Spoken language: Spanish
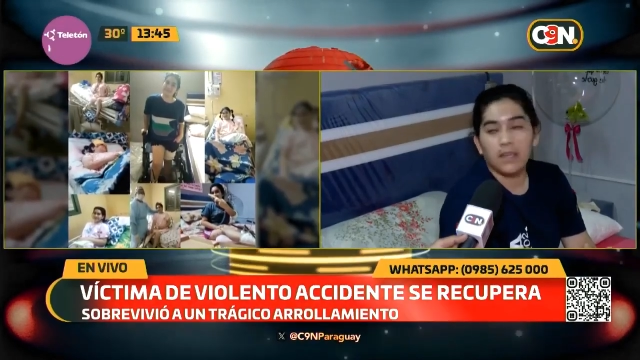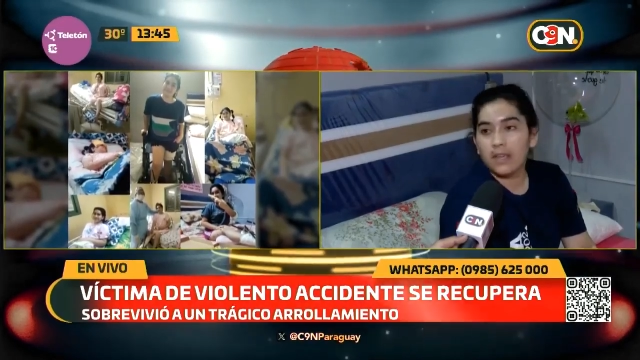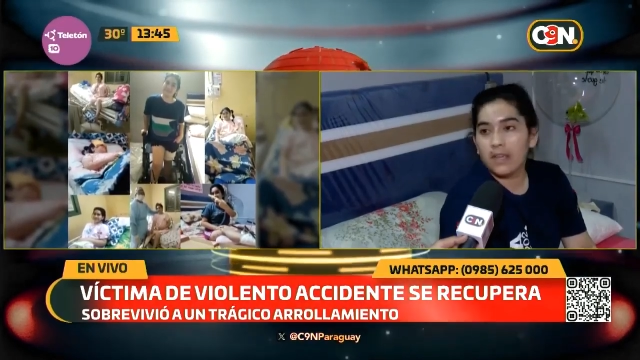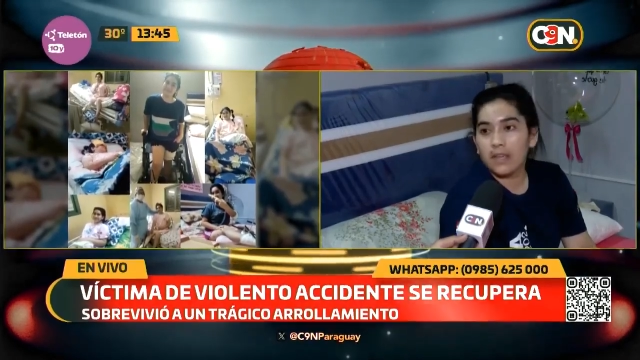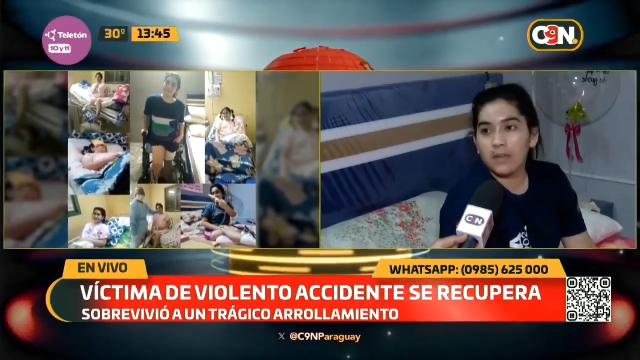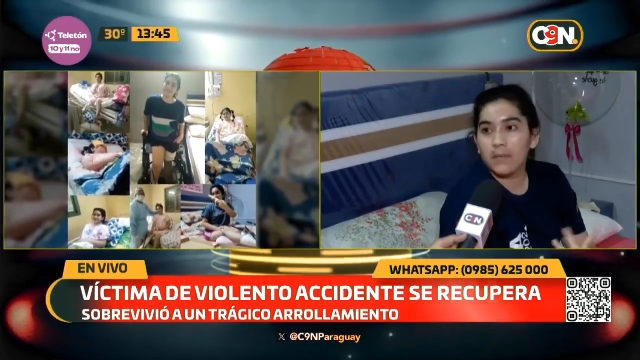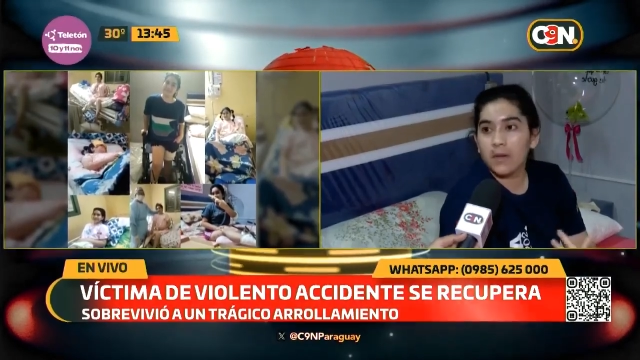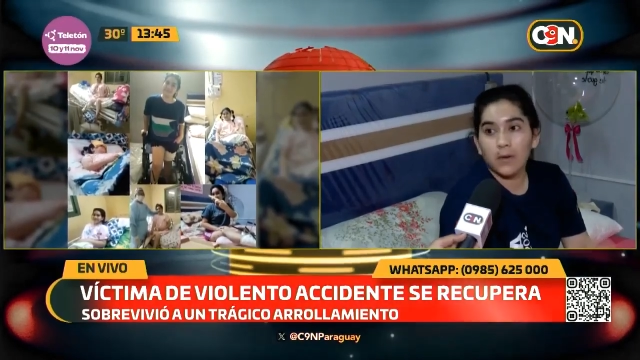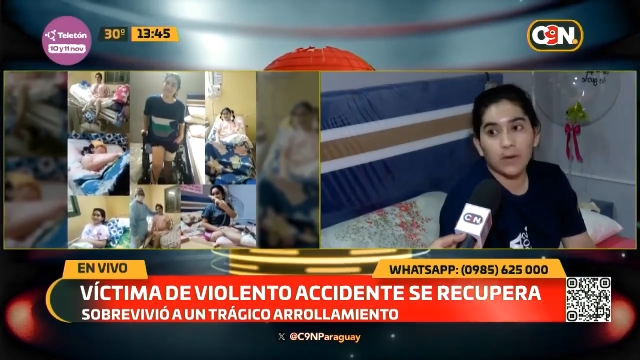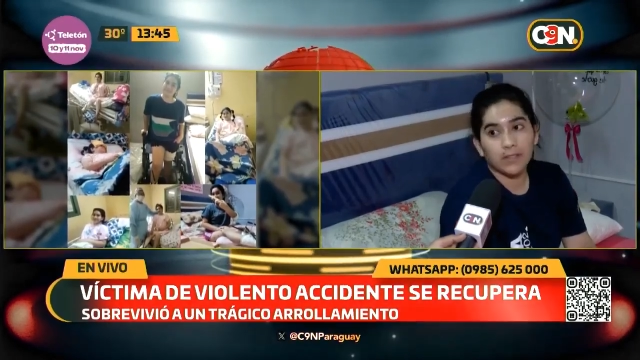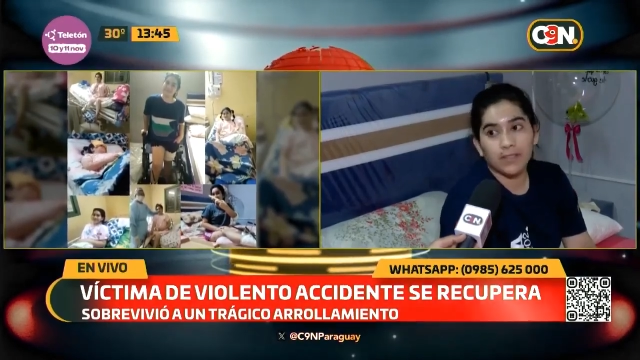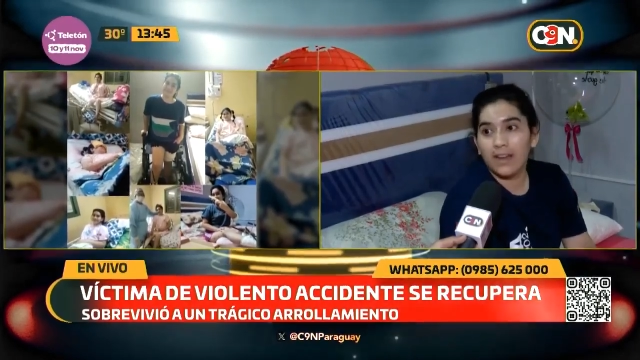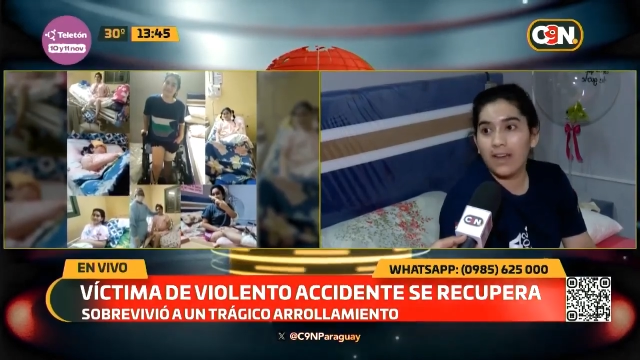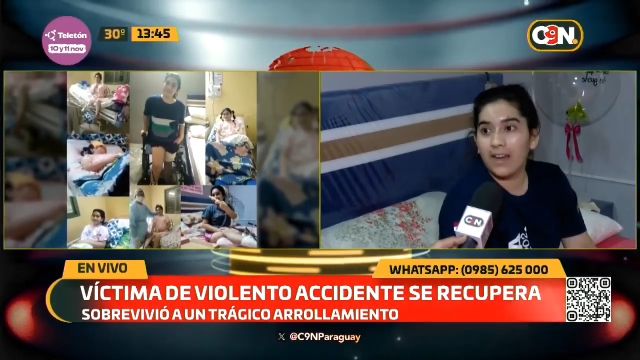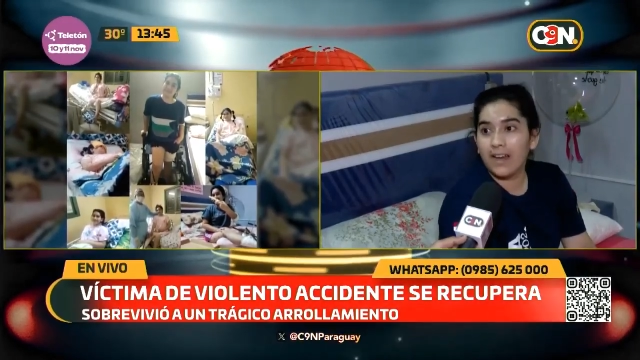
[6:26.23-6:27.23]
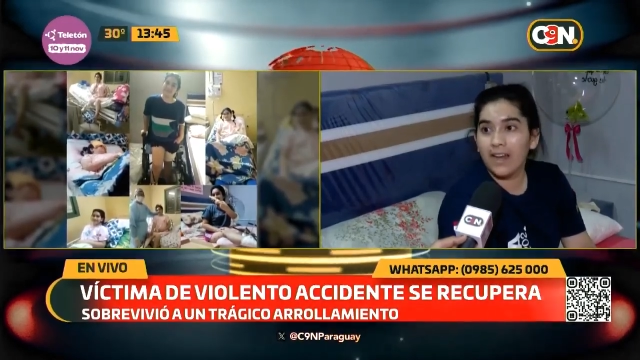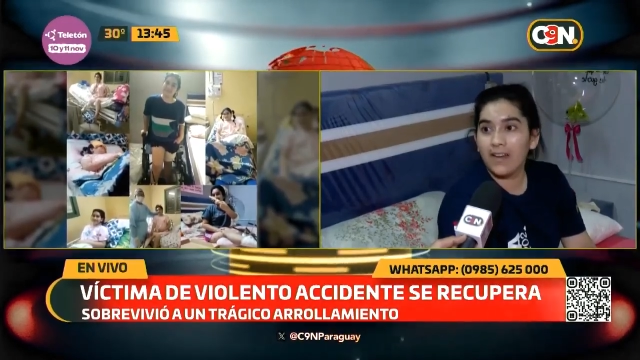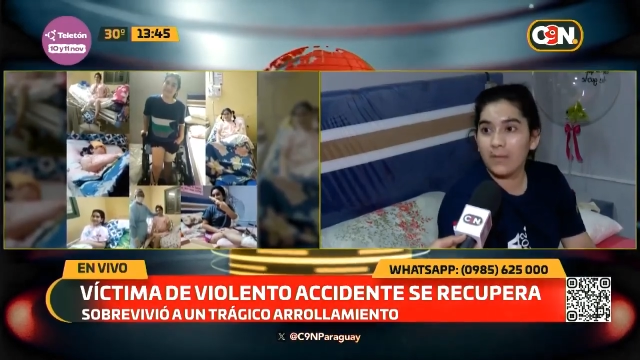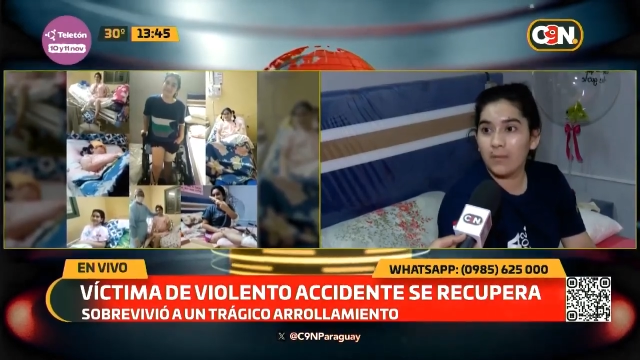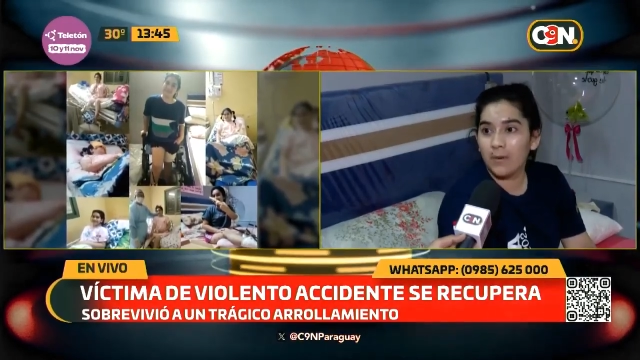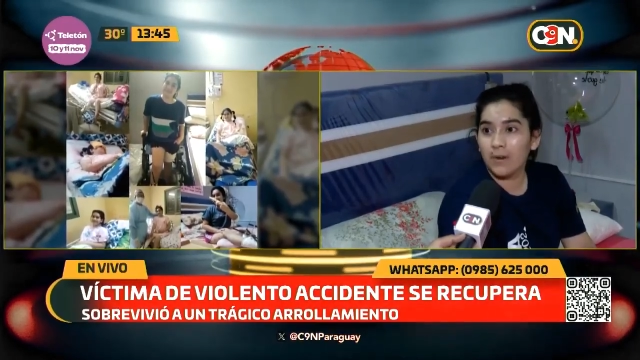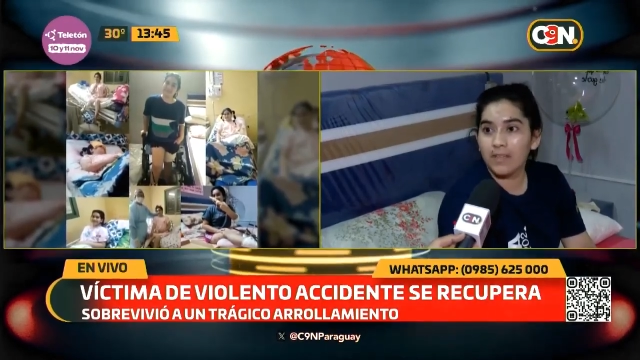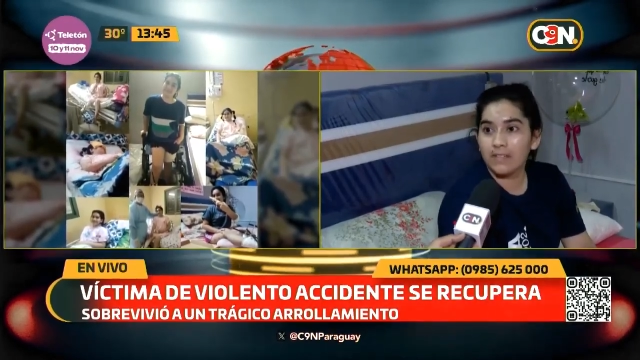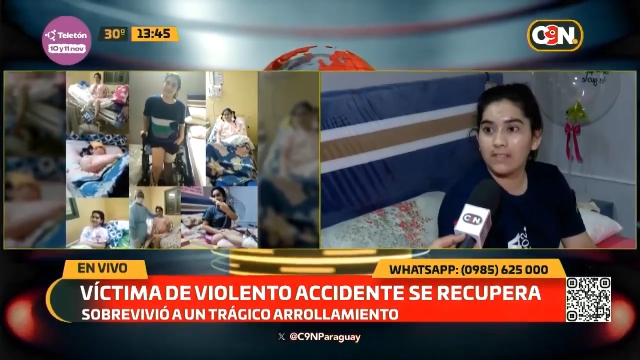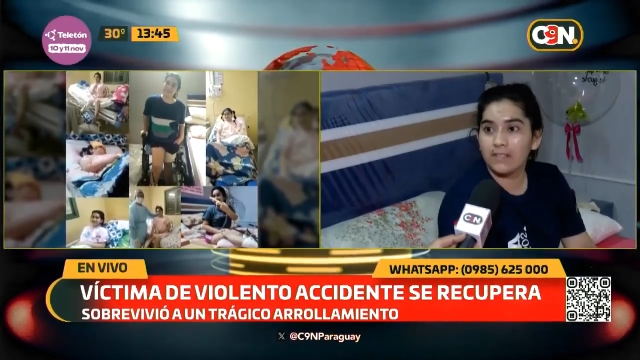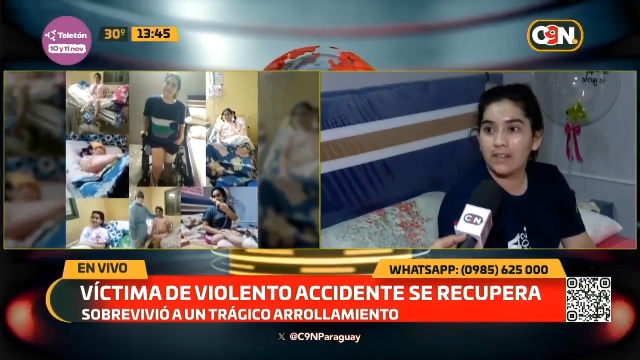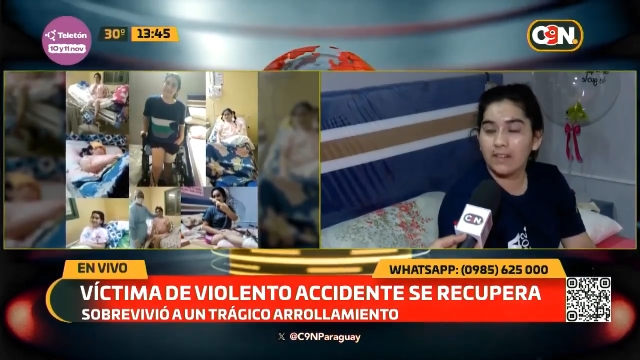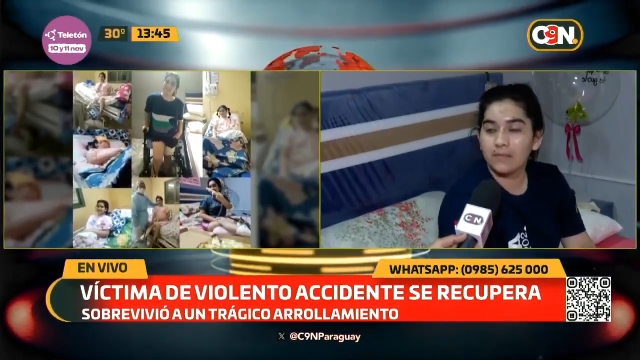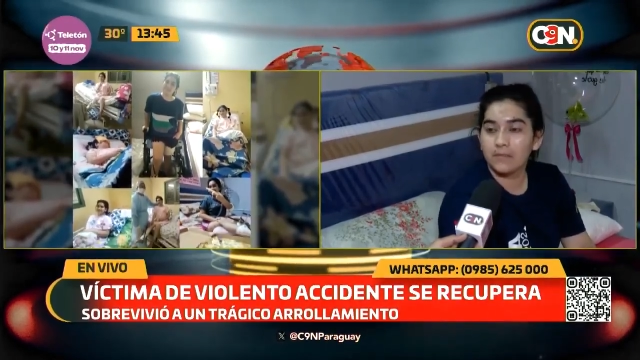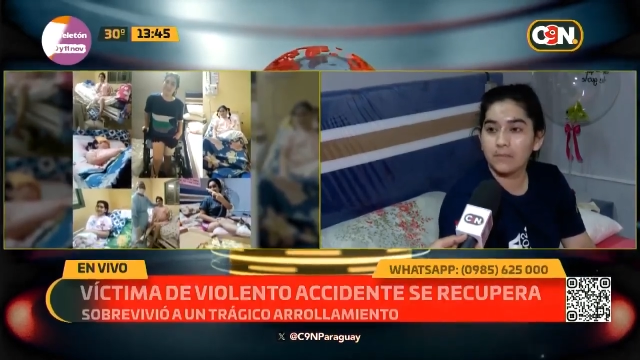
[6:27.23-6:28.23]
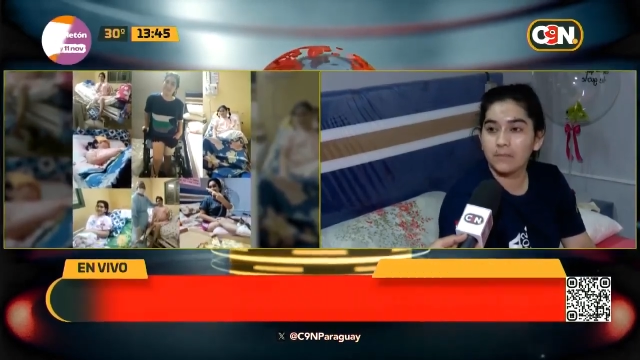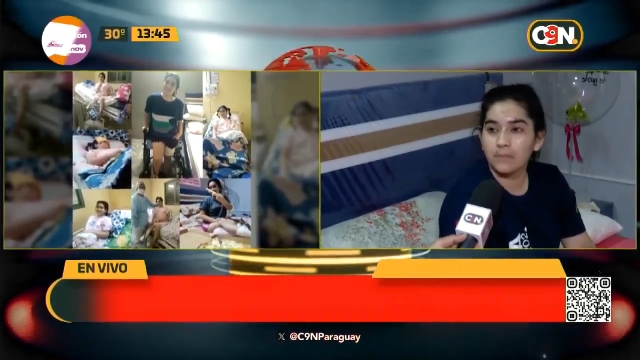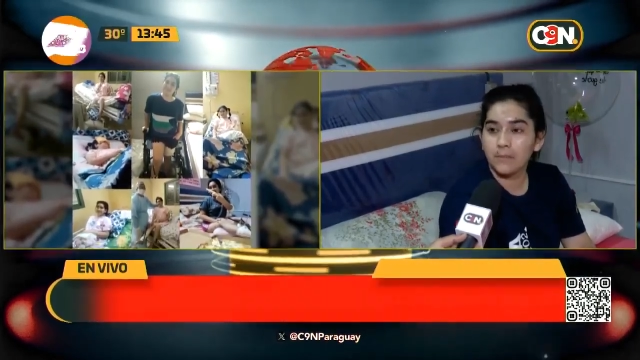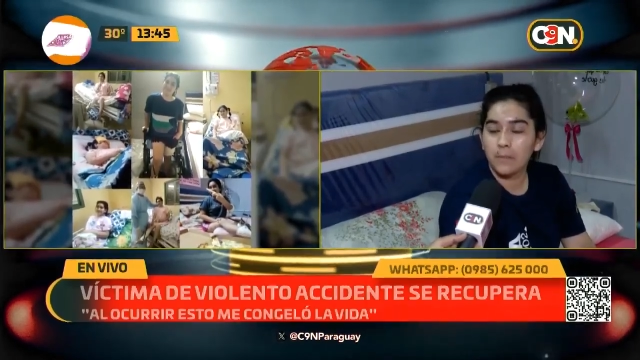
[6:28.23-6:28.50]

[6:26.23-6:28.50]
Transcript: me cortan las alas, vamos a decirle.